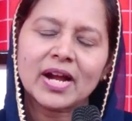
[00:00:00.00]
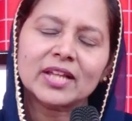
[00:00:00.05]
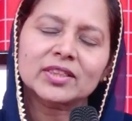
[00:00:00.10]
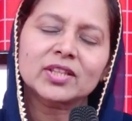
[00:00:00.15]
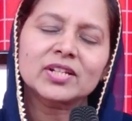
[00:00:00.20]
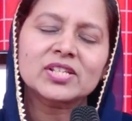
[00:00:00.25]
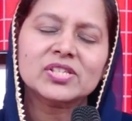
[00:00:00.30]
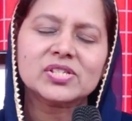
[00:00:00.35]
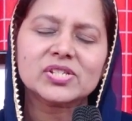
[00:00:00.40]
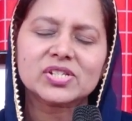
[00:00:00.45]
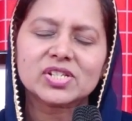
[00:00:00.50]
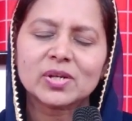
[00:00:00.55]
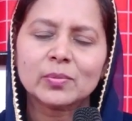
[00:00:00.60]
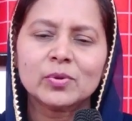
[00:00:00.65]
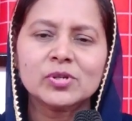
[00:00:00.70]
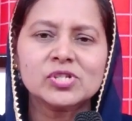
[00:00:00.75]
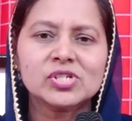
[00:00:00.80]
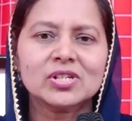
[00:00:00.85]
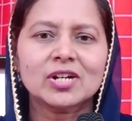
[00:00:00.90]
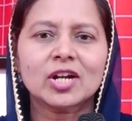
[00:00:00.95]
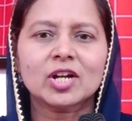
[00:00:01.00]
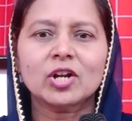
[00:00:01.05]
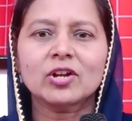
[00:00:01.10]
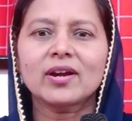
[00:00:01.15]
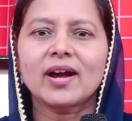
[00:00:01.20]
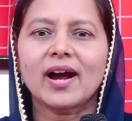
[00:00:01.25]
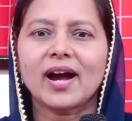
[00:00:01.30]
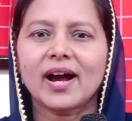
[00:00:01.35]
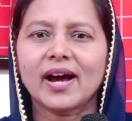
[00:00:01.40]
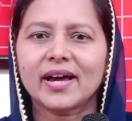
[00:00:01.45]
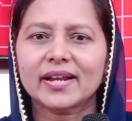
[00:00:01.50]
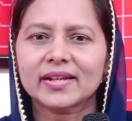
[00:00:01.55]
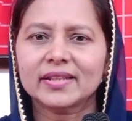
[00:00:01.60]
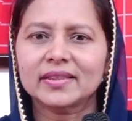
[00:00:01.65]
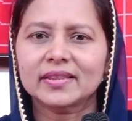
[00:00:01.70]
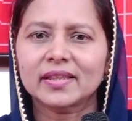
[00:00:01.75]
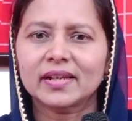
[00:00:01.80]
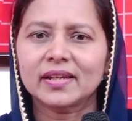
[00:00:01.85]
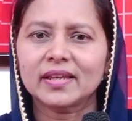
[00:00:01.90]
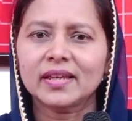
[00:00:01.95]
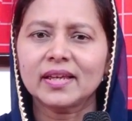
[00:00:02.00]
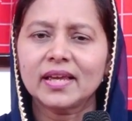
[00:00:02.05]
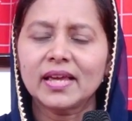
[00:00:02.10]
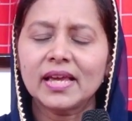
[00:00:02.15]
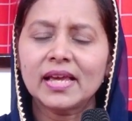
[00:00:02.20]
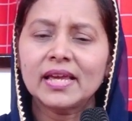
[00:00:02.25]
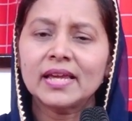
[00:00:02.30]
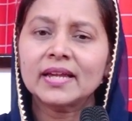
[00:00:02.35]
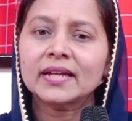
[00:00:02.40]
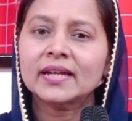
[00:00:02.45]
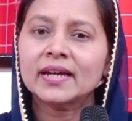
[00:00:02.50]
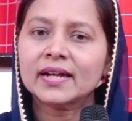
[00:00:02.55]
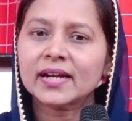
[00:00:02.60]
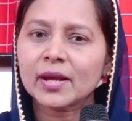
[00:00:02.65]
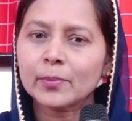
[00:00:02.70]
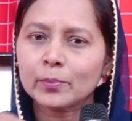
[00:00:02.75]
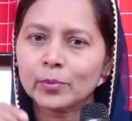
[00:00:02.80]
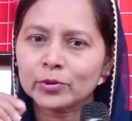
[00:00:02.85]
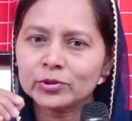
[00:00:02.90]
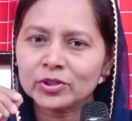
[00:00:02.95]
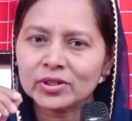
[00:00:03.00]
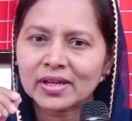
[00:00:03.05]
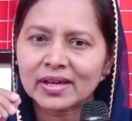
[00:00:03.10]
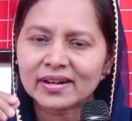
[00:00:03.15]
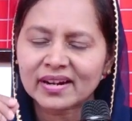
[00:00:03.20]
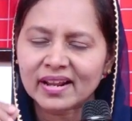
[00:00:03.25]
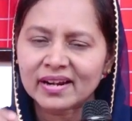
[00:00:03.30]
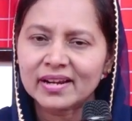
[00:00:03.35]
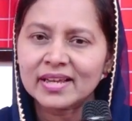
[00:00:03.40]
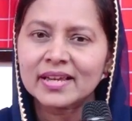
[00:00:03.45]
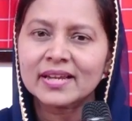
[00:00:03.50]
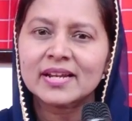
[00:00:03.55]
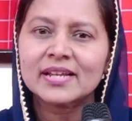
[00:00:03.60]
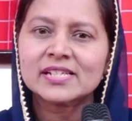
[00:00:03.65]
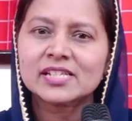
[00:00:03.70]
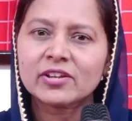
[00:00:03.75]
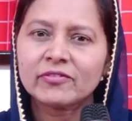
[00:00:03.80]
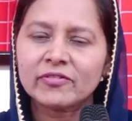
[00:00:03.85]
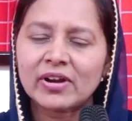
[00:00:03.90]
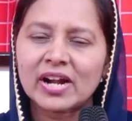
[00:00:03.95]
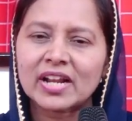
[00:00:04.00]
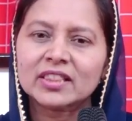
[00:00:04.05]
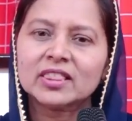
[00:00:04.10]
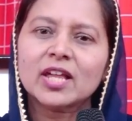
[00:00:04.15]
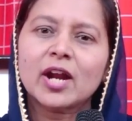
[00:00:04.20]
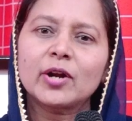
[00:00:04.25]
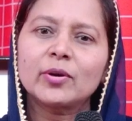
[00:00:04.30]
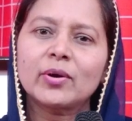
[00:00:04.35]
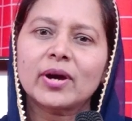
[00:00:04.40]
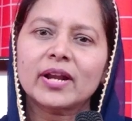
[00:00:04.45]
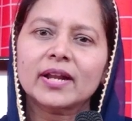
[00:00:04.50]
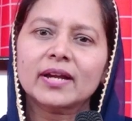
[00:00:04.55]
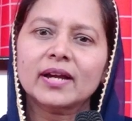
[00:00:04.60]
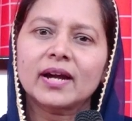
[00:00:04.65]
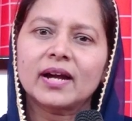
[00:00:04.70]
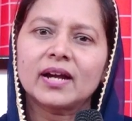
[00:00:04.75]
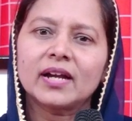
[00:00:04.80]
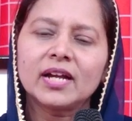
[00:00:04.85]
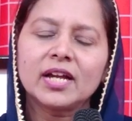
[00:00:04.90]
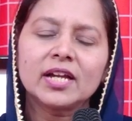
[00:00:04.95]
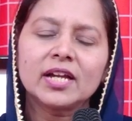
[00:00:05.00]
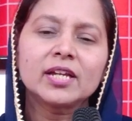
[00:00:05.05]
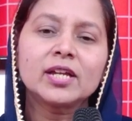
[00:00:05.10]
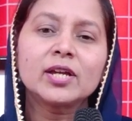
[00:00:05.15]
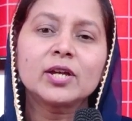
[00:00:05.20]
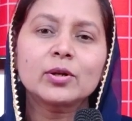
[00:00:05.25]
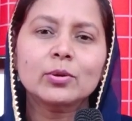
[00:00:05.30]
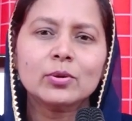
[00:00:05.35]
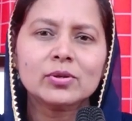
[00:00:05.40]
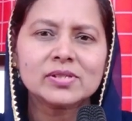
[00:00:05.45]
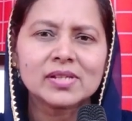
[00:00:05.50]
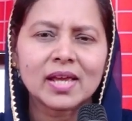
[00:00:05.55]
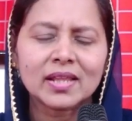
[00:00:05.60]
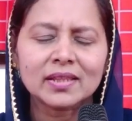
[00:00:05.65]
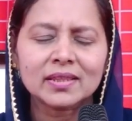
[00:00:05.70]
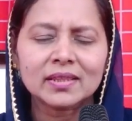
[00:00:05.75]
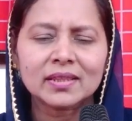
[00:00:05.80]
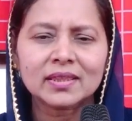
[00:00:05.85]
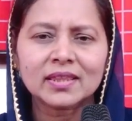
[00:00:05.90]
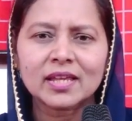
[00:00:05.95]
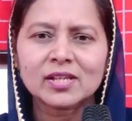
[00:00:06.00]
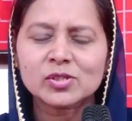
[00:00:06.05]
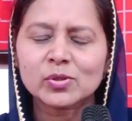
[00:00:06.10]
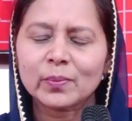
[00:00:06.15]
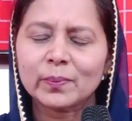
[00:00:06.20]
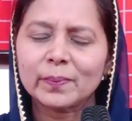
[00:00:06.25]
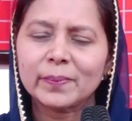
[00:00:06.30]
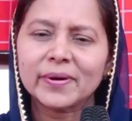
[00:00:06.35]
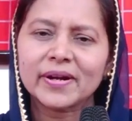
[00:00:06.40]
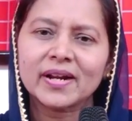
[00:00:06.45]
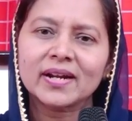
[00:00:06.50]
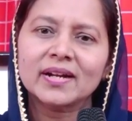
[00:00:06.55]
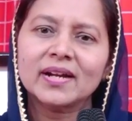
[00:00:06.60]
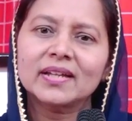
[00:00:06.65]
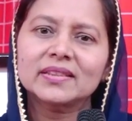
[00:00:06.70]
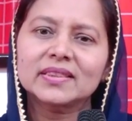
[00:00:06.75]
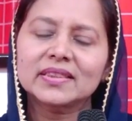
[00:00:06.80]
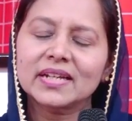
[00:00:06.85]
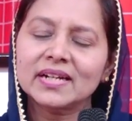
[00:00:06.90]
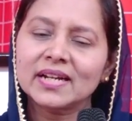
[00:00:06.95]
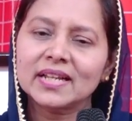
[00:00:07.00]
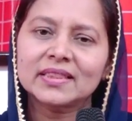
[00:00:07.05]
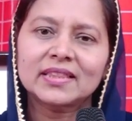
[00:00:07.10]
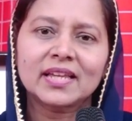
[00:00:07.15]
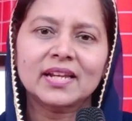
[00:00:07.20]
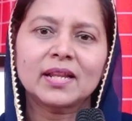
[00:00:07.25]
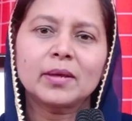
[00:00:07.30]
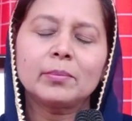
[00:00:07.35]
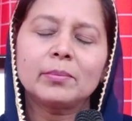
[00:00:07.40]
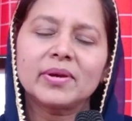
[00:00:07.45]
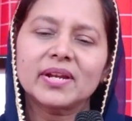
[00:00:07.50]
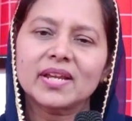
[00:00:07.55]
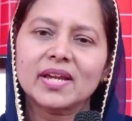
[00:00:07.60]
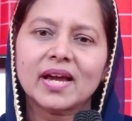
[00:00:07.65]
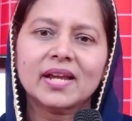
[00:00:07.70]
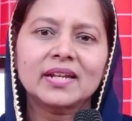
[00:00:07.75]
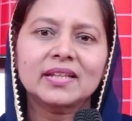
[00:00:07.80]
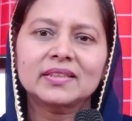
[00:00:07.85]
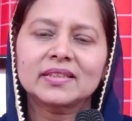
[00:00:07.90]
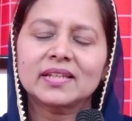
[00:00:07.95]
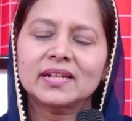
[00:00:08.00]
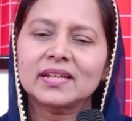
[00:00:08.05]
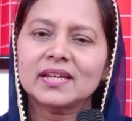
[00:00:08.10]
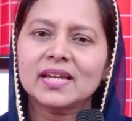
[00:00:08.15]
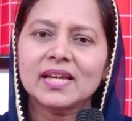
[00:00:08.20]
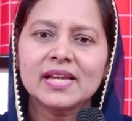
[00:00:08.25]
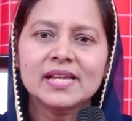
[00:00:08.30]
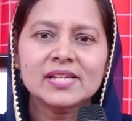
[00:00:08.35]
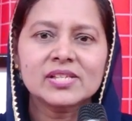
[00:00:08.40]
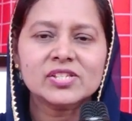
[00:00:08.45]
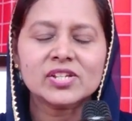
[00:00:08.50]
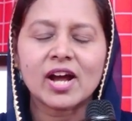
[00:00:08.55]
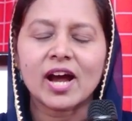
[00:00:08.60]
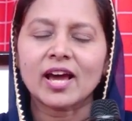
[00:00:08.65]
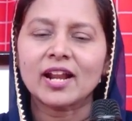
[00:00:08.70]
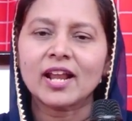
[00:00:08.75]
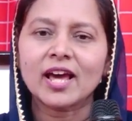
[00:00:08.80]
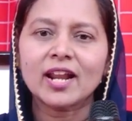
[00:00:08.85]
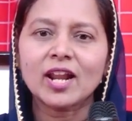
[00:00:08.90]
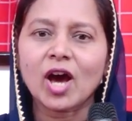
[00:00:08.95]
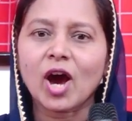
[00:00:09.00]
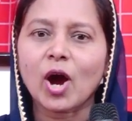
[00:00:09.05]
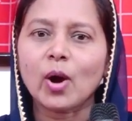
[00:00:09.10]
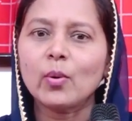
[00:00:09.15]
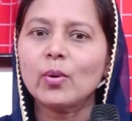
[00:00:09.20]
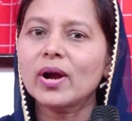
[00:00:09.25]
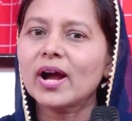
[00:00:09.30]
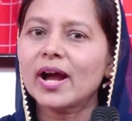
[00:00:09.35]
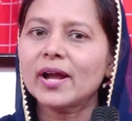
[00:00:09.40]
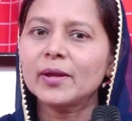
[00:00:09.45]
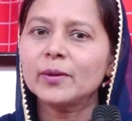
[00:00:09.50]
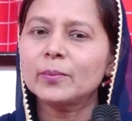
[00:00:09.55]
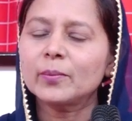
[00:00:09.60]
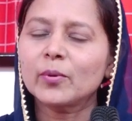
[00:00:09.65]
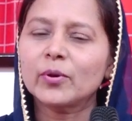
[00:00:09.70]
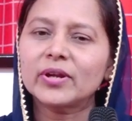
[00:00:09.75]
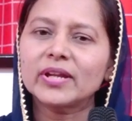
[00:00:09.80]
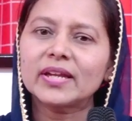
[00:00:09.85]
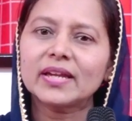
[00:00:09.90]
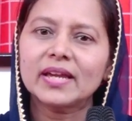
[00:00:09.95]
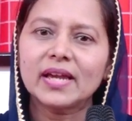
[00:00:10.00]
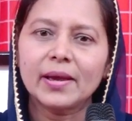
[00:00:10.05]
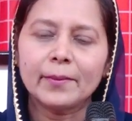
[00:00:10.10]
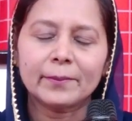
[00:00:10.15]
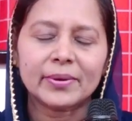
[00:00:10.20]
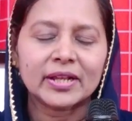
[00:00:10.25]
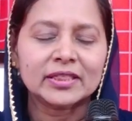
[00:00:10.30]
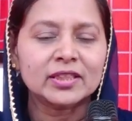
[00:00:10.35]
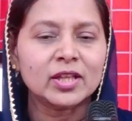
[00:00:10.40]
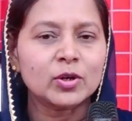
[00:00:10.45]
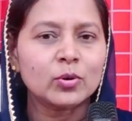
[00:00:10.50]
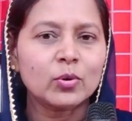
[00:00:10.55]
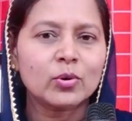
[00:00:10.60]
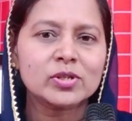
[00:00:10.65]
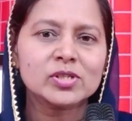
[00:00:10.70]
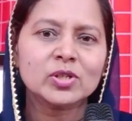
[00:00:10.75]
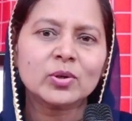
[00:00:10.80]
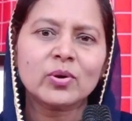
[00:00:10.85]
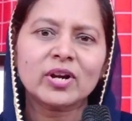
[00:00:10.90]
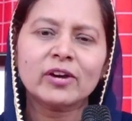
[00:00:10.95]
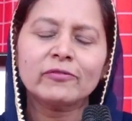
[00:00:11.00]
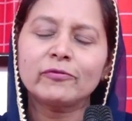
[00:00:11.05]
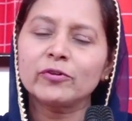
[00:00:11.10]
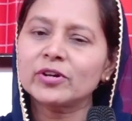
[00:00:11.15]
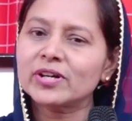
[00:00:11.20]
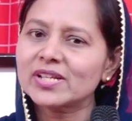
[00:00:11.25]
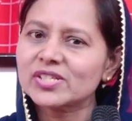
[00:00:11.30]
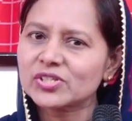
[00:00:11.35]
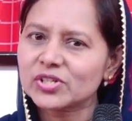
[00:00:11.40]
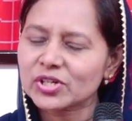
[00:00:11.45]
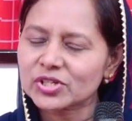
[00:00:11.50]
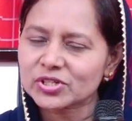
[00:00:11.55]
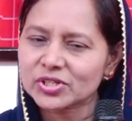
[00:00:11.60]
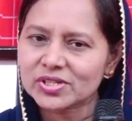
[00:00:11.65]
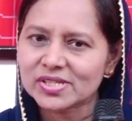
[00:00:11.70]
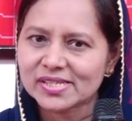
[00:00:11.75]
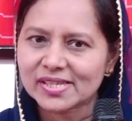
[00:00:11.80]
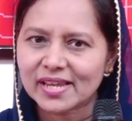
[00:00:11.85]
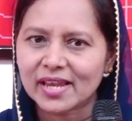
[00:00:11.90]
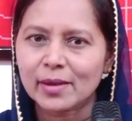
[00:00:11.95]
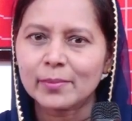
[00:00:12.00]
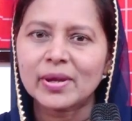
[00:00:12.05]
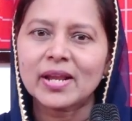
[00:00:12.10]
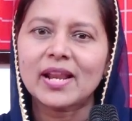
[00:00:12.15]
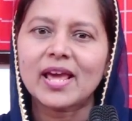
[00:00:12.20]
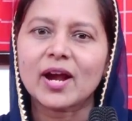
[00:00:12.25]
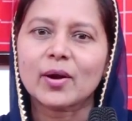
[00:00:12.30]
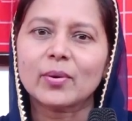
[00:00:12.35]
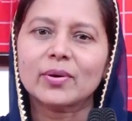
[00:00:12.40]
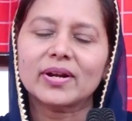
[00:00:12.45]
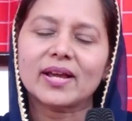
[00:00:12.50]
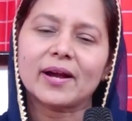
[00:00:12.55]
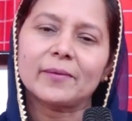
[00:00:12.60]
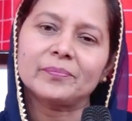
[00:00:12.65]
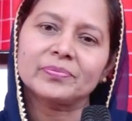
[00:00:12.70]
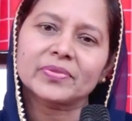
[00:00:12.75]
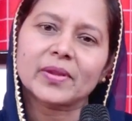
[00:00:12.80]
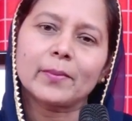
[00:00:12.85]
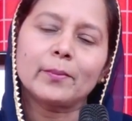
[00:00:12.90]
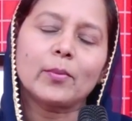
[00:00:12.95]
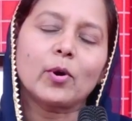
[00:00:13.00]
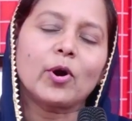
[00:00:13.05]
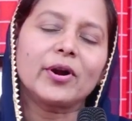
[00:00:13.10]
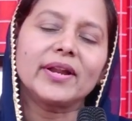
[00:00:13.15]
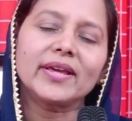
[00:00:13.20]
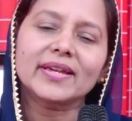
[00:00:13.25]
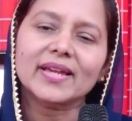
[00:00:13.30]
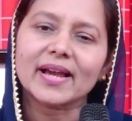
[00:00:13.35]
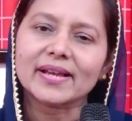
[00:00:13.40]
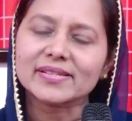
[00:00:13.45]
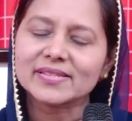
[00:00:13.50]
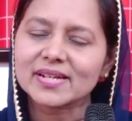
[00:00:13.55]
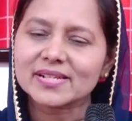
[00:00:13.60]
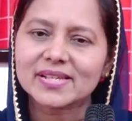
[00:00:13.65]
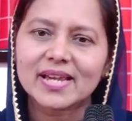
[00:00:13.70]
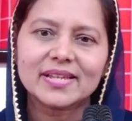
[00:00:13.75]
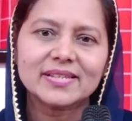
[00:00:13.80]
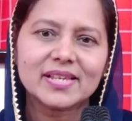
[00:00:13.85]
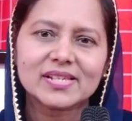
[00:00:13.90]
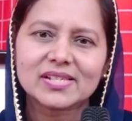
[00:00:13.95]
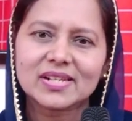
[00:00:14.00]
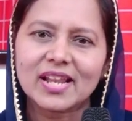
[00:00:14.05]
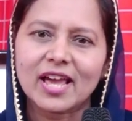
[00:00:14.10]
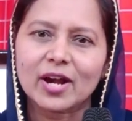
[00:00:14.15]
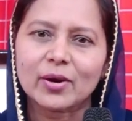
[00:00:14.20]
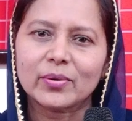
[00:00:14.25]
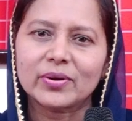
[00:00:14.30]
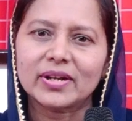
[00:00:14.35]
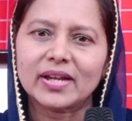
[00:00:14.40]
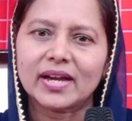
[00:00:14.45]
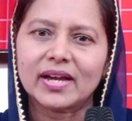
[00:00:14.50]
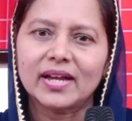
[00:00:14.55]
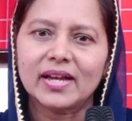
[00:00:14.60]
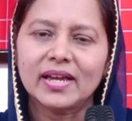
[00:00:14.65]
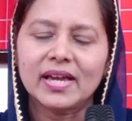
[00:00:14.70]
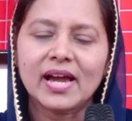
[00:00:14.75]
అతని ఇష్టం వచ్చినట్లుగా ఆహారం తిని ఇంకా రేపు పొద్దున రన్నింగ్ రేస్కి వెళతాడు అనగా ఈరోజు అంతా శుభ్రంగా తిండి తిని బిర్యానీ తిని చాలా లావుగా అయిపోయి ప్రతిరోజు కూడా ఫుడ్ రిస్ట్రిక్షన్స్ ఏమీ లేకుండా బాడీకి ఎక్సర్సైజెస్ లేకుండా